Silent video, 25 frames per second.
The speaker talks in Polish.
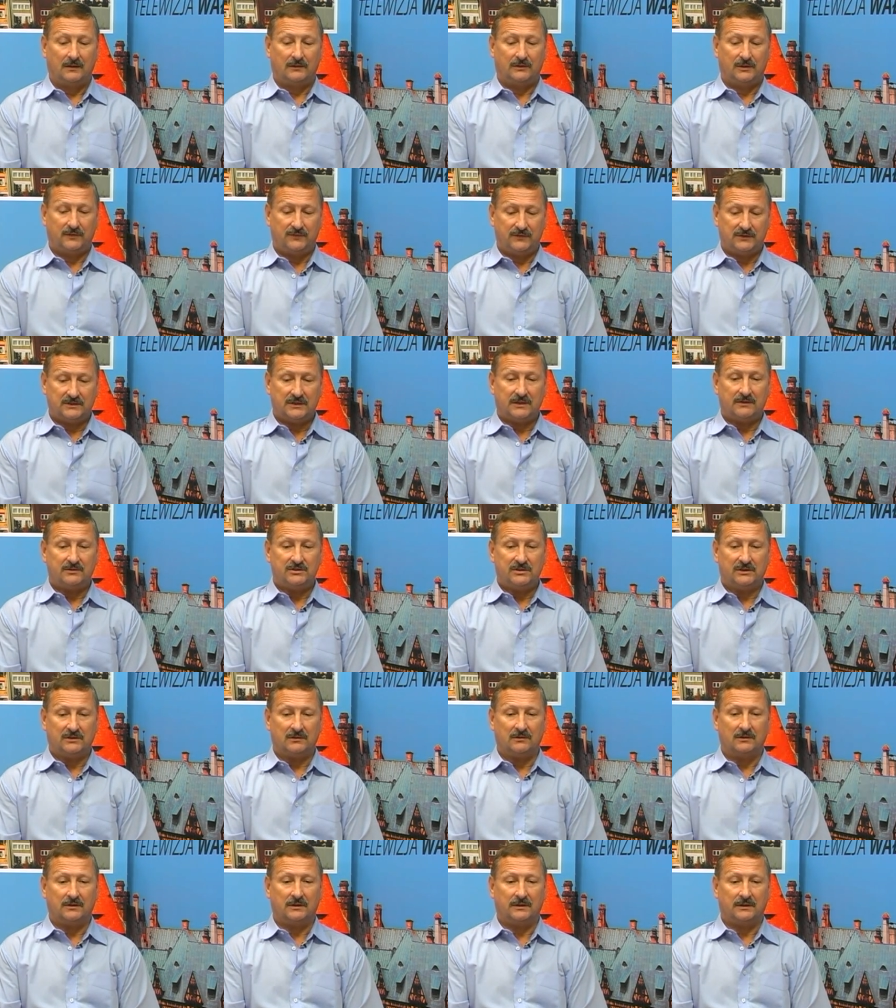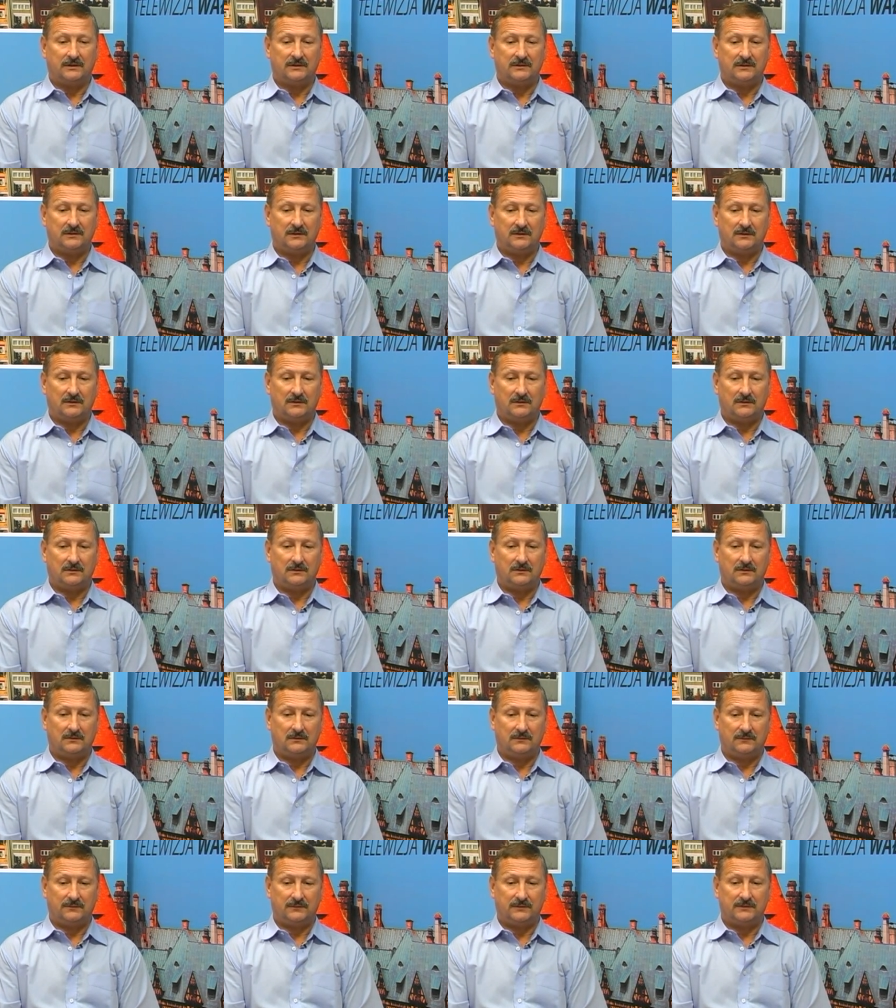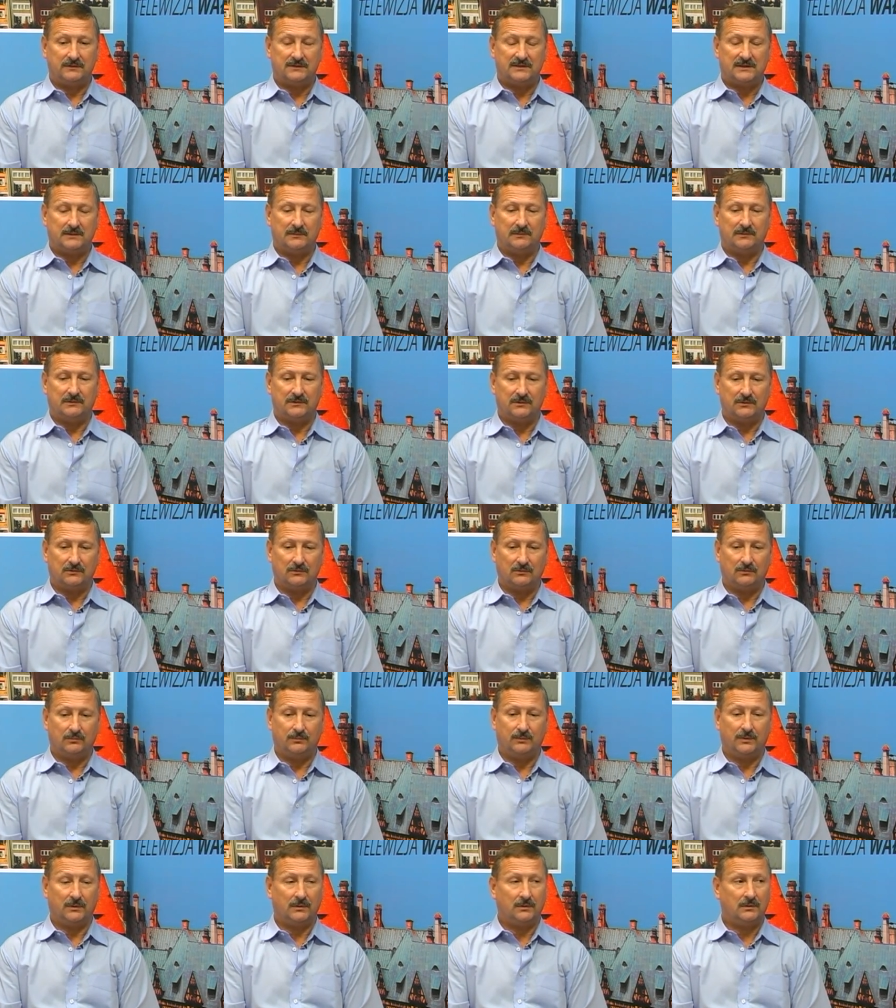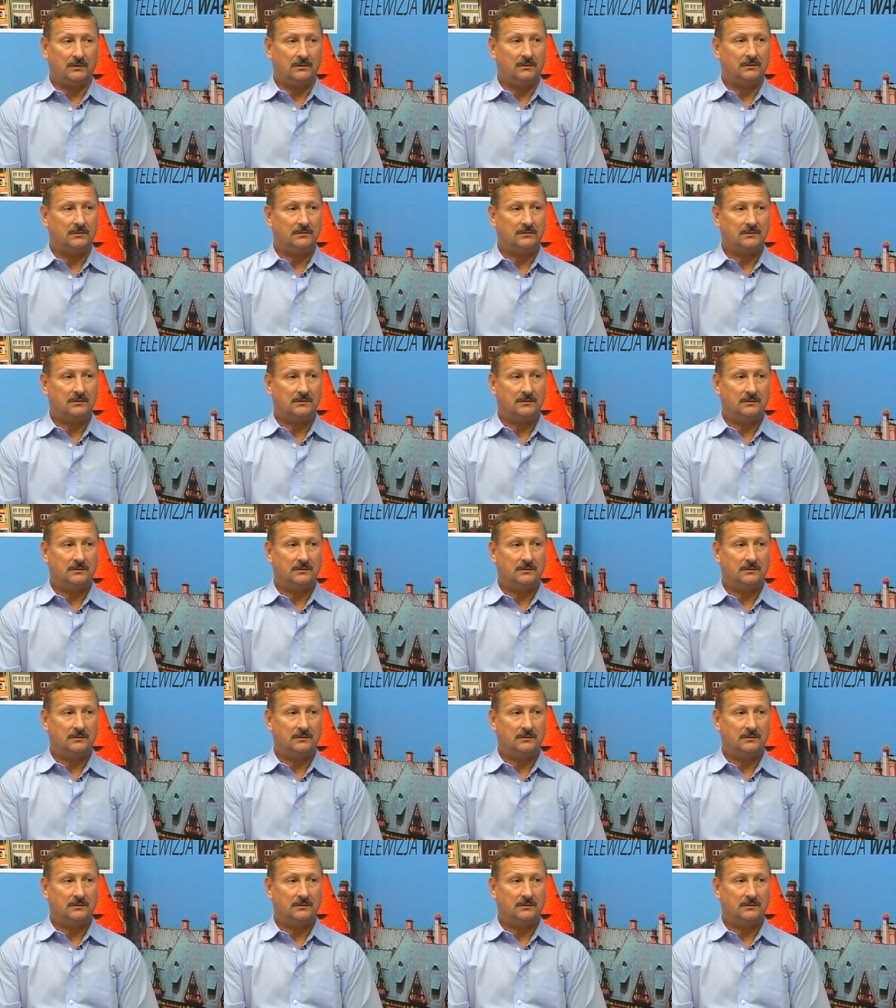Dowiedziałem się konkretnie y, w tym samym dniu po